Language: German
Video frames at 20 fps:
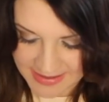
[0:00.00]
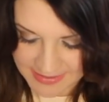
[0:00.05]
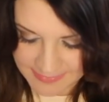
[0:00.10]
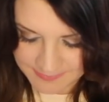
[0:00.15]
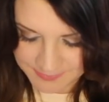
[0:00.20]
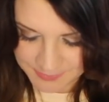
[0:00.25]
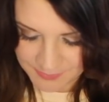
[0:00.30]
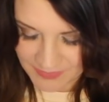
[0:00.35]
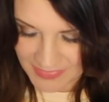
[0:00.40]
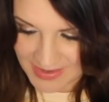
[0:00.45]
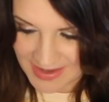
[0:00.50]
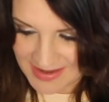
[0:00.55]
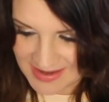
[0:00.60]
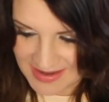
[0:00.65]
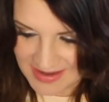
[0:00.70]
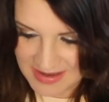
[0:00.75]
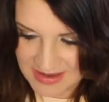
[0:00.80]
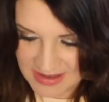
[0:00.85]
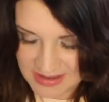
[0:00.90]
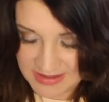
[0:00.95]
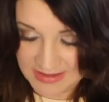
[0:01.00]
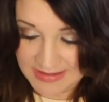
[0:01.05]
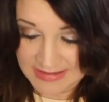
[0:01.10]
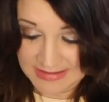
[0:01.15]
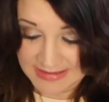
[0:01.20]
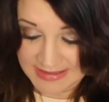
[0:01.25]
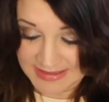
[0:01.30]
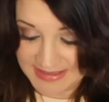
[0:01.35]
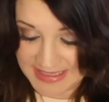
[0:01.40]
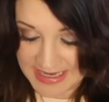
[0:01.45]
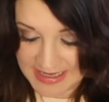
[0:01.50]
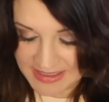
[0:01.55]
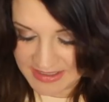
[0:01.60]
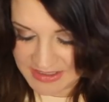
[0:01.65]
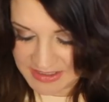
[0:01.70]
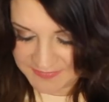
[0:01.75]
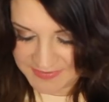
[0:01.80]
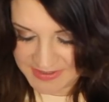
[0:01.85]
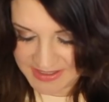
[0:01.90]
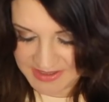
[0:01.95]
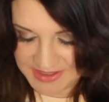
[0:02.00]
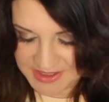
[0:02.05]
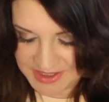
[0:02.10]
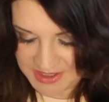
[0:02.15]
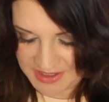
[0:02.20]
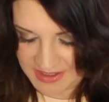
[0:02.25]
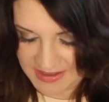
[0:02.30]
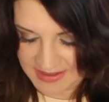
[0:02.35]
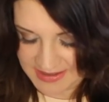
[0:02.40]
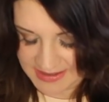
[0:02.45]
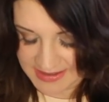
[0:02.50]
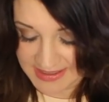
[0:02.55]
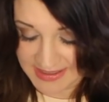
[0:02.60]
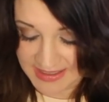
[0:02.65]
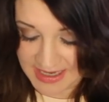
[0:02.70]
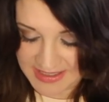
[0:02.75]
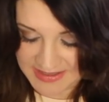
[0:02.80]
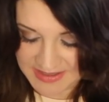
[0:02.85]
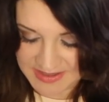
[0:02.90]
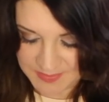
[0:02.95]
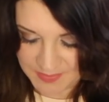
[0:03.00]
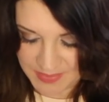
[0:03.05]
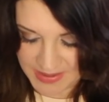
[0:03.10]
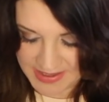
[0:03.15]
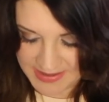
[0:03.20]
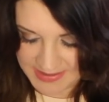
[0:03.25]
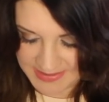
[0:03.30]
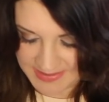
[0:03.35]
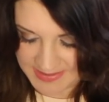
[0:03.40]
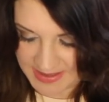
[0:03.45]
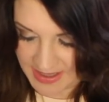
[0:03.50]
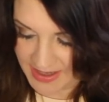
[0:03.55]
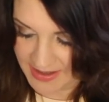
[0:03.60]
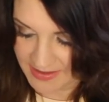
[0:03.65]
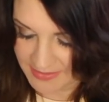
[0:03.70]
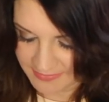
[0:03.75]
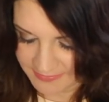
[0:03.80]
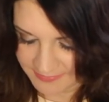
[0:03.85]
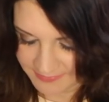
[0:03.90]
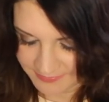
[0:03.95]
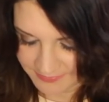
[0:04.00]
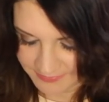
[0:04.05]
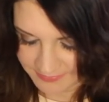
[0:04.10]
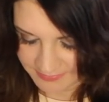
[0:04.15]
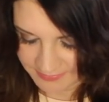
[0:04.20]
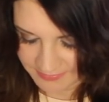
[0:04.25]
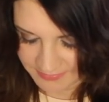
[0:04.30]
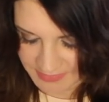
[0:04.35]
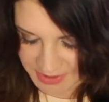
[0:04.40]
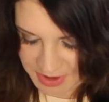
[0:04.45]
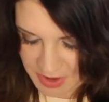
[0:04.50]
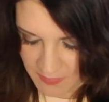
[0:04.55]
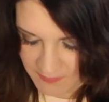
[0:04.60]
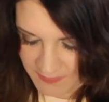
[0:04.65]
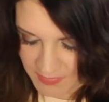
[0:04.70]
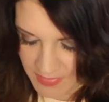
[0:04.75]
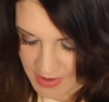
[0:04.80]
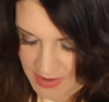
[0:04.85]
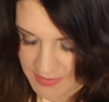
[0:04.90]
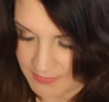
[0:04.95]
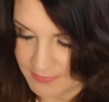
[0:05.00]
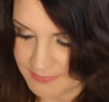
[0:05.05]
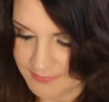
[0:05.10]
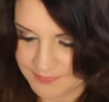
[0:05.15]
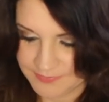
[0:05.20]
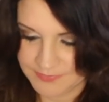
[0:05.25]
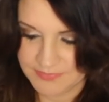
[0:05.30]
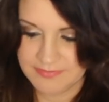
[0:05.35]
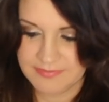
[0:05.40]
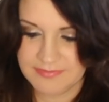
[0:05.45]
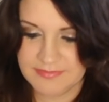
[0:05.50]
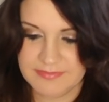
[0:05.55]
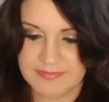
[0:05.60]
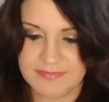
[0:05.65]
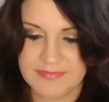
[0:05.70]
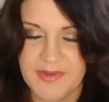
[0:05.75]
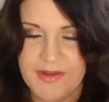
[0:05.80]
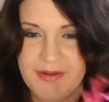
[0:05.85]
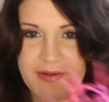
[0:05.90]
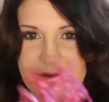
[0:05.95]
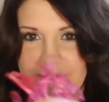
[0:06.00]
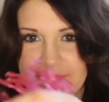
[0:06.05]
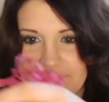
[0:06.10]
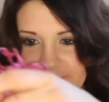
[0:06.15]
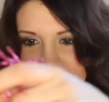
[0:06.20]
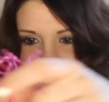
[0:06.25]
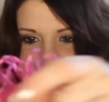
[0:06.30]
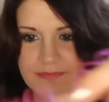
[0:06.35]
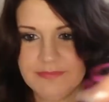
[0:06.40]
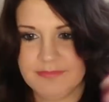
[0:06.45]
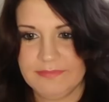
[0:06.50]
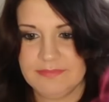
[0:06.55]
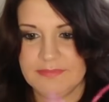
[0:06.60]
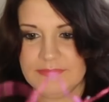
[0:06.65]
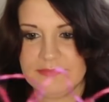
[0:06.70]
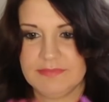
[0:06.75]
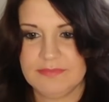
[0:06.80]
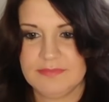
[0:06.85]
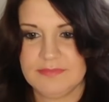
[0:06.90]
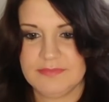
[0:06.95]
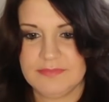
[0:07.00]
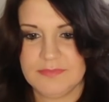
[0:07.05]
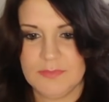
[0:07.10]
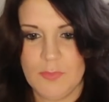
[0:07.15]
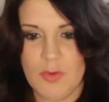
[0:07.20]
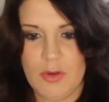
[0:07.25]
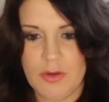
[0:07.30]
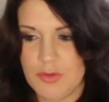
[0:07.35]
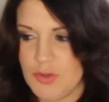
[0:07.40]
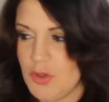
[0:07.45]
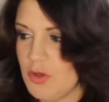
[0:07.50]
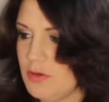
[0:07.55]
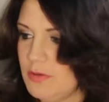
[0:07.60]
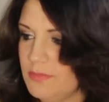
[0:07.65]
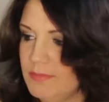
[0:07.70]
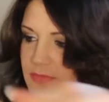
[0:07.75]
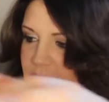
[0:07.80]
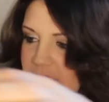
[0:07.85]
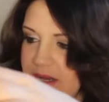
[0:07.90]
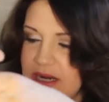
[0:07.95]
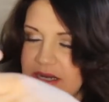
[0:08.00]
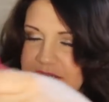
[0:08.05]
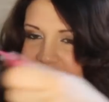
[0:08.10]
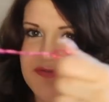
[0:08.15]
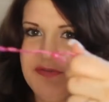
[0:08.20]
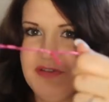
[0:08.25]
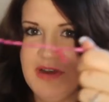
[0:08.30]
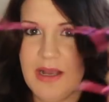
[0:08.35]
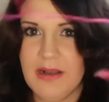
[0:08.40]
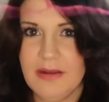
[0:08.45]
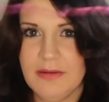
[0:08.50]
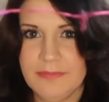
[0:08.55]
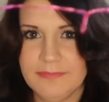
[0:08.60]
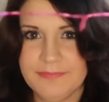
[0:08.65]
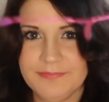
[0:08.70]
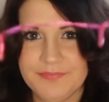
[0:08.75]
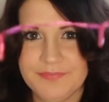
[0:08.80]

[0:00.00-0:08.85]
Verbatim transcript: kann. Ich denke, die wird krass pink sein. Schauen wir mal. Ja. Ja, doch. Relativ lang.